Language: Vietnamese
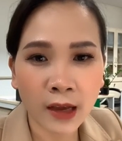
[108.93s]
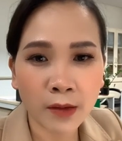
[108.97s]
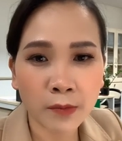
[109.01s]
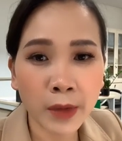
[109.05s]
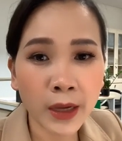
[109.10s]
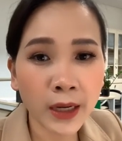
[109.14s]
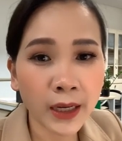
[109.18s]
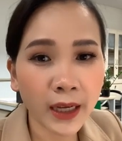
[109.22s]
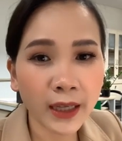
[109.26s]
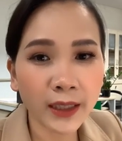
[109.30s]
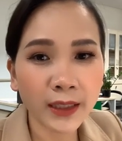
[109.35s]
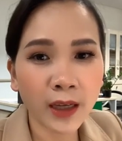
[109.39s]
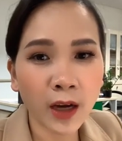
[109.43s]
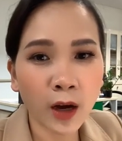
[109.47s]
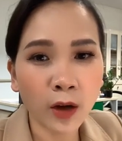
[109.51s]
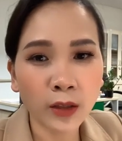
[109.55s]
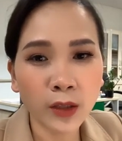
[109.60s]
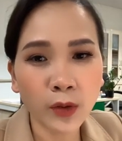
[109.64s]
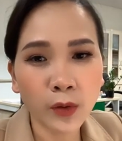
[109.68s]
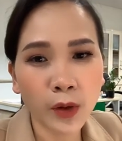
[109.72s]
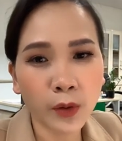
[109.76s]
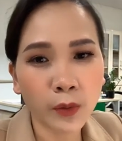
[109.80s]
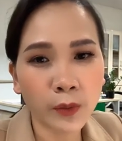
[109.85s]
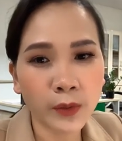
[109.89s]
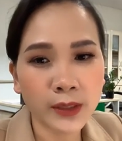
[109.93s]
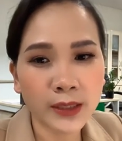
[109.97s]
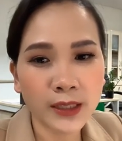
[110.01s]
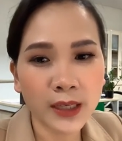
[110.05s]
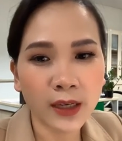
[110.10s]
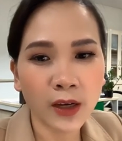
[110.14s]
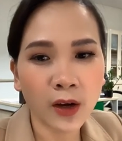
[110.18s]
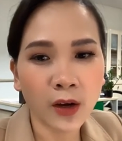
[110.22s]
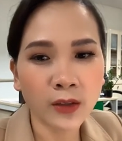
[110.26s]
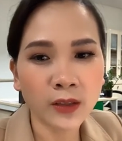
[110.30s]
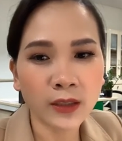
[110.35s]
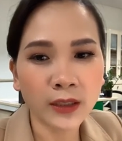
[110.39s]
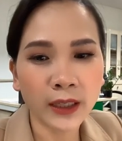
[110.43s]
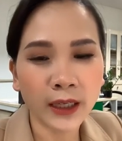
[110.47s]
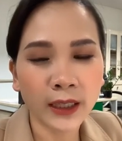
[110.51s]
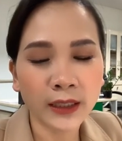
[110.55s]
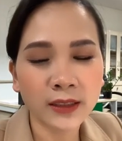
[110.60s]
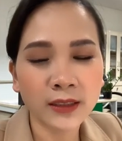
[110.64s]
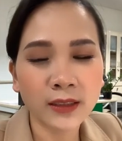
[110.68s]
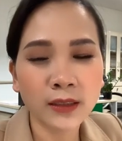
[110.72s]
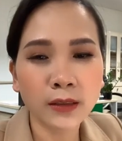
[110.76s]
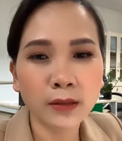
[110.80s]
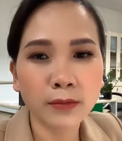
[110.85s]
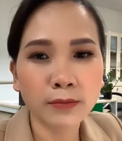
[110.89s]
Bên cạnh đó thì Hoa Quỳnh sẽ có những cái
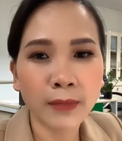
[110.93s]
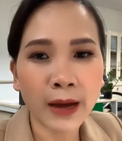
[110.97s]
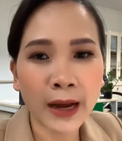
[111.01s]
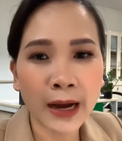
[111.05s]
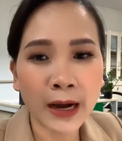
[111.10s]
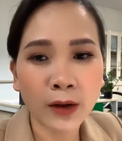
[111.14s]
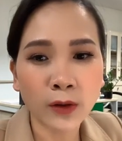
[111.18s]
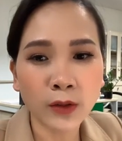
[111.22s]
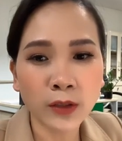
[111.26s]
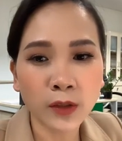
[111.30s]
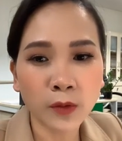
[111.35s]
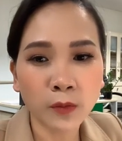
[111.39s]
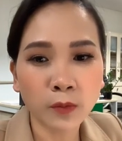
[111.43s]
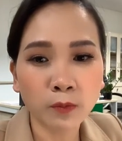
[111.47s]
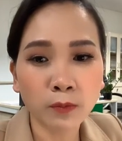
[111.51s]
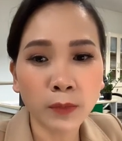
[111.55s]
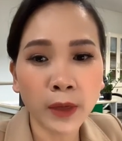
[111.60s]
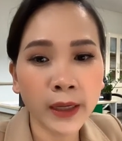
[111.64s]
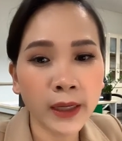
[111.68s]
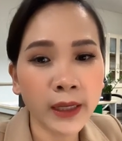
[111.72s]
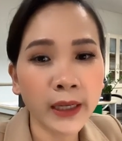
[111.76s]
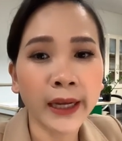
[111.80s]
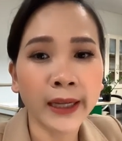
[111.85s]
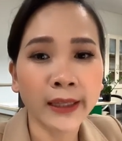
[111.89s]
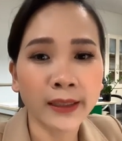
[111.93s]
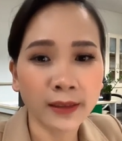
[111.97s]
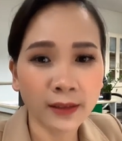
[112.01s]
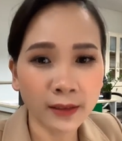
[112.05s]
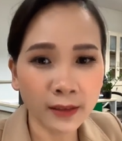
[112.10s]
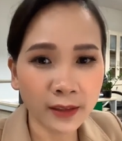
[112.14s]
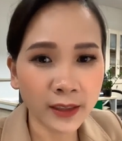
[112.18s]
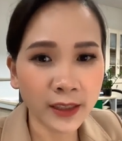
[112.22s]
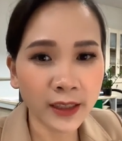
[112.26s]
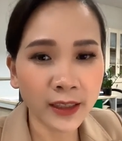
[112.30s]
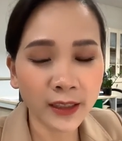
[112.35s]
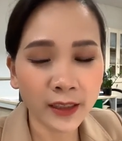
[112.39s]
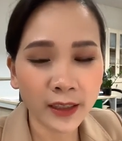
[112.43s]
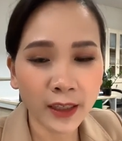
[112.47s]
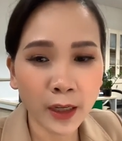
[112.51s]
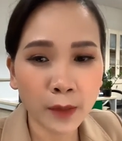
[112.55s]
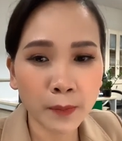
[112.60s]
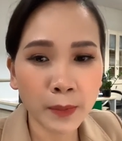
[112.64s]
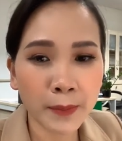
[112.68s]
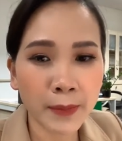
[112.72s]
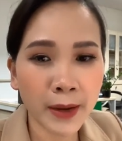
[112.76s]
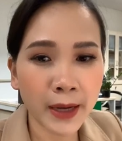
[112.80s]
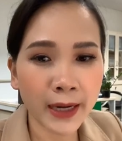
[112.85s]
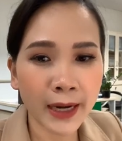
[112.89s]
dự báo trong 7 ngày tới. Nếu
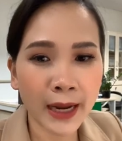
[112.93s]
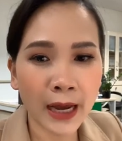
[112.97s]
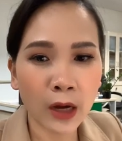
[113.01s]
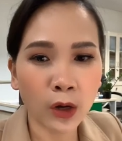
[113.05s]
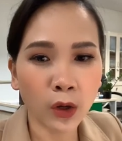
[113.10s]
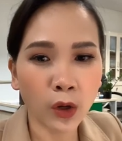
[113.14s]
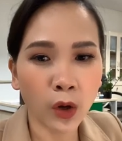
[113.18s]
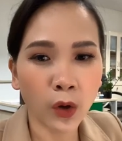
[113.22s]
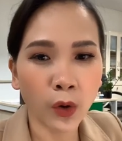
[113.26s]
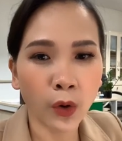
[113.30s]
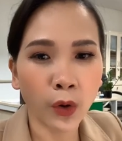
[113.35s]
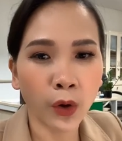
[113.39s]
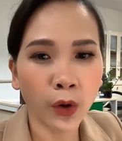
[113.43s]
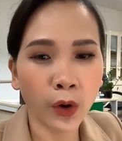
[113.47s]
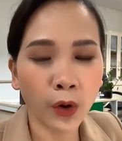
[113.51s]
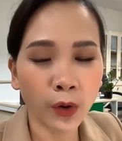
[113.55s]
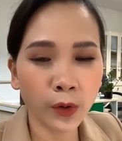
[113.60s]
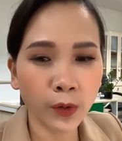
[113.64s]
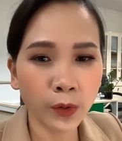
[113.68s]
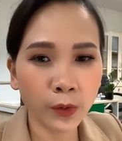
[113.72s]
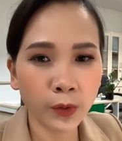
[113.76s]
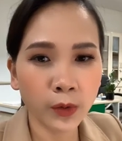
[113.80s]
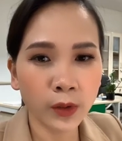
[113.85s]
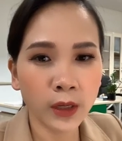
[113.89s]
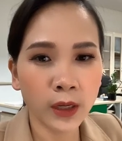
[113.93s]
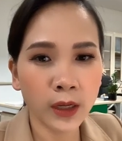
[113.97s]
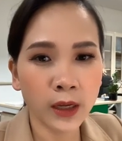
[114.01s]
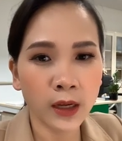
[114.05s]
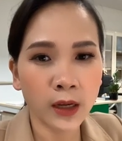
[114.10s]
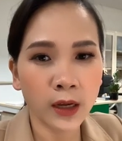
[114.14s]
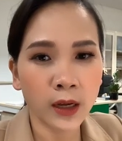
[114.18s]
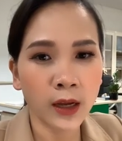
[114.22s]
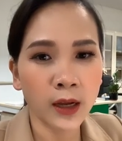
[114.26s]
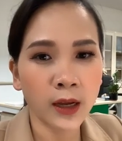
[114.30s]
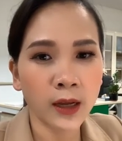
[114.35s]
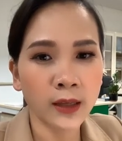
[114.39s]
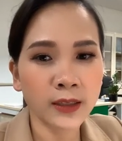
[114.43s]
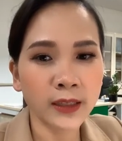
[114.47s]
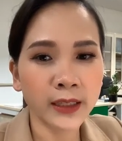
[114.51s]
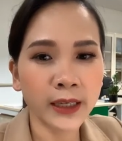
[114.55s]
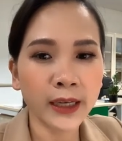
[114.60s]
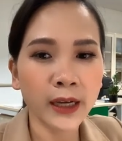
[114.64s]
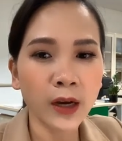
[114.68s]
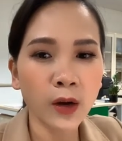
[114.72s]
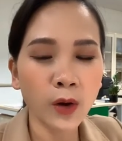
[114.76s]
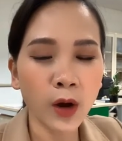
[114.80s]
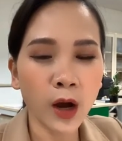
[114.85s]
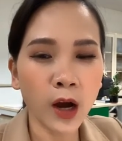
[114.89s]
mà bạn nào có những cái
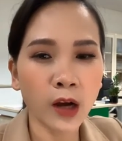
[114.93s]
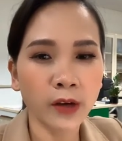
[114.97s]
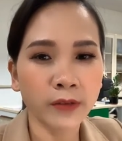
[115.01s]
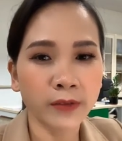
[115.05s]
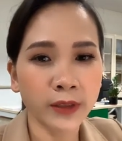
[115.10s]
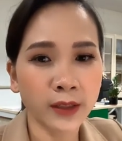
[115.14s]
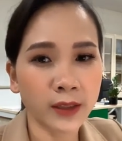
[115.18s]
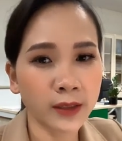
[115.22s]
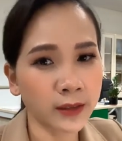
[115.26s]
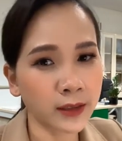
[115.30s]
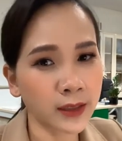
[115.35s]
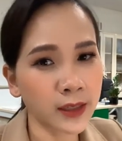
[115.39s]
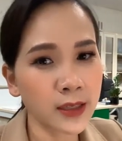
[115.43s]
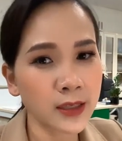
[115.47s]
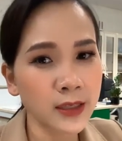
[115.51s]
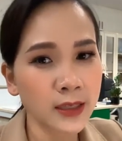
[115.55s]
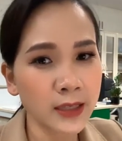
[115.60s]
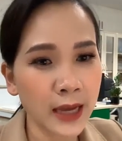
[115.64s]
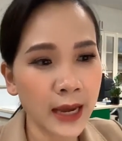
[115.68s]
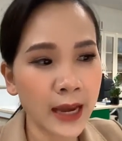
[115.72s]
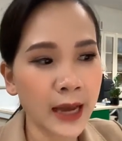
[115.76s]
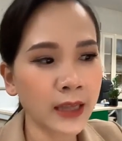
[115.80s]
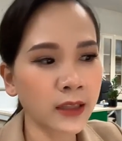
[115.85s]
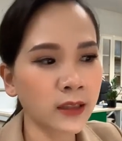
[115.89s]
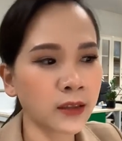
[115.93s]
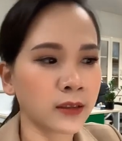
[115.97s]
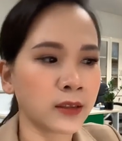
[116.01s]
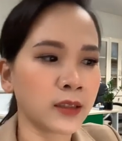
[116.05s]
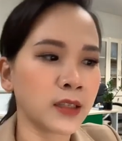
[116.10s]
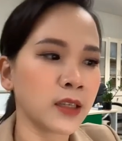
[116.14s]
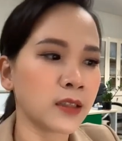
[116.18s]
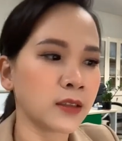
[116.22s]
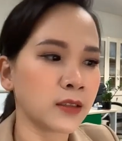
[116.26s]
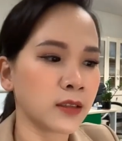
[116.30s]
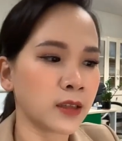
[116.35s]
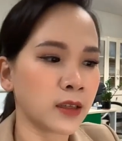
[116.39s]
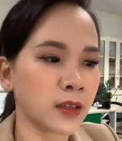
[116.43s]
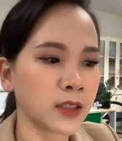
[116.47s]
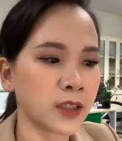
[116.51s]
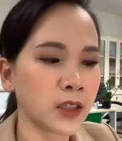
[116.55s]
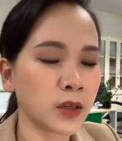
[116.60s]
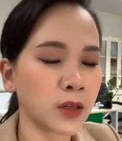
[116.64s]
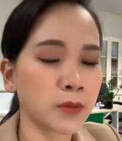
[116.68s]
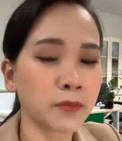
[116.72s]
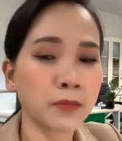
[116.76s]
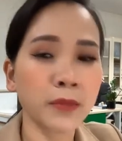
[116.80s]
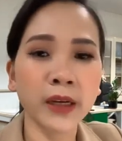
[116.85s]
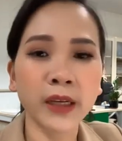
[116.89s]
câu hỏi về thời tiết xa, thời tiết
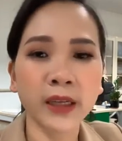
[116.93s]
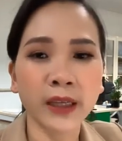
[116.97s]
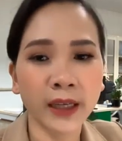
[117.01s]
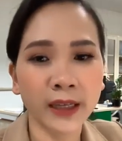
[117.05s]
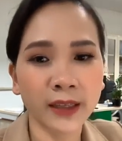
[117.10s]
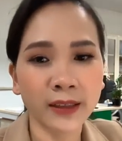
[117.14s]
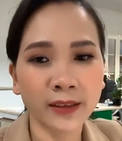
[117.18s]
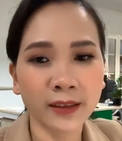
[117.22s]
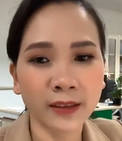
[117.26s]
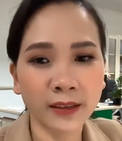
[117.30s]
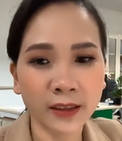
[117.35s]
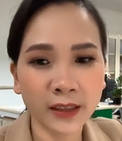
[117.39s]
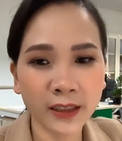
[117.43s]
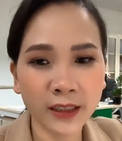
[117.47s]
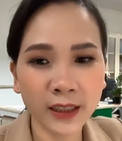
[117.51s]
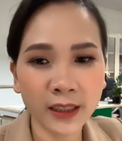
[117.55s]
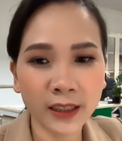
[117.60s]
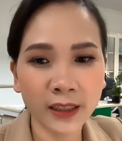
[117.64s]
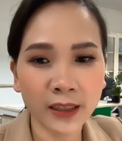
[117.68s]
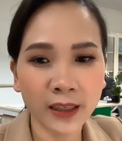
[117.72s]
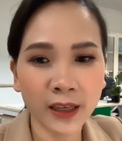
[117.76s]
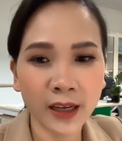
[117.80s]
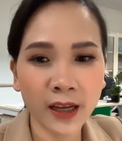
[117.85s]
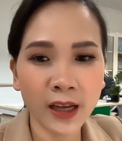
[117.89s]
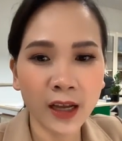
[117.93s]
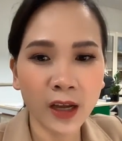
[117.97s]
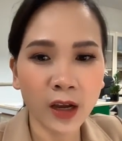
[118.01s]
trong 7 ngày tới thì